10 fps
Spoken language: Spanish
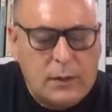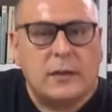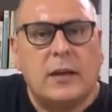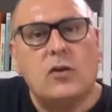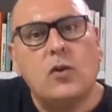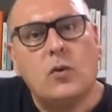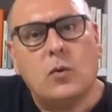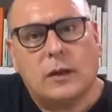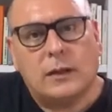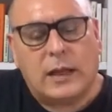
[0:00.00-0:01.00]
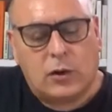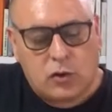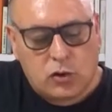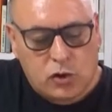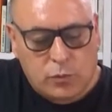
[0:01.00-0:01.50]
Teniendo en cuenta
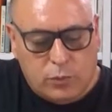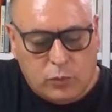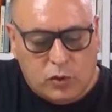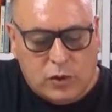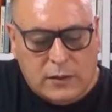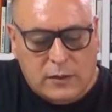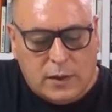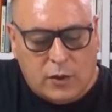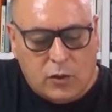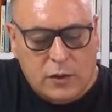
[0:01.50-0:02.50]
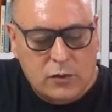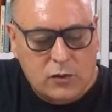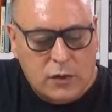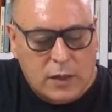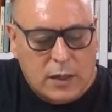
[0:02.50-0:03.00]
los dos puntos anteriores,
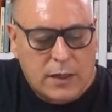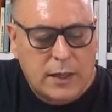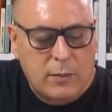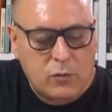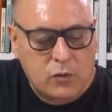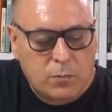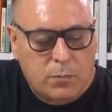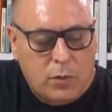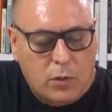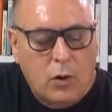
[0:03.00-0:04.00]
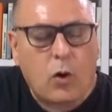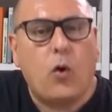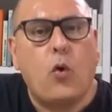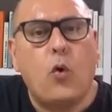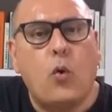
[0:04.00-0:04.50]
nos inclinamos por
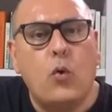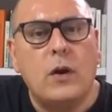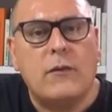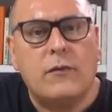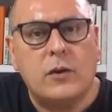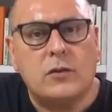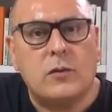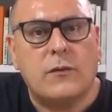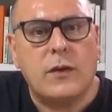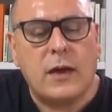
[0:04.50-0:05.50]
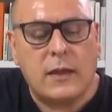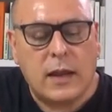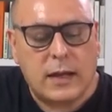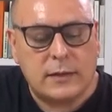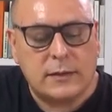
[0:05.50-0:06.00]
una filosofía
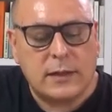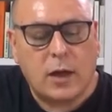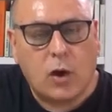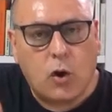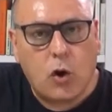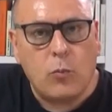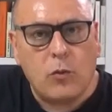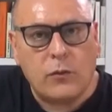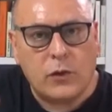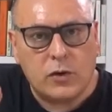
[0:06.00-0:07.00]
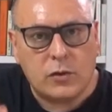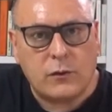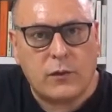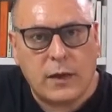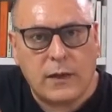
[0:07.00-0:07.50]
del arte como
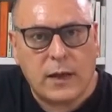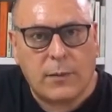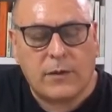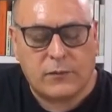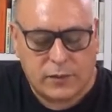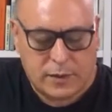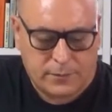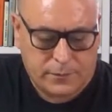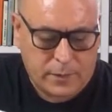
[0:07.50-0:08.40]
filosofía de la mente.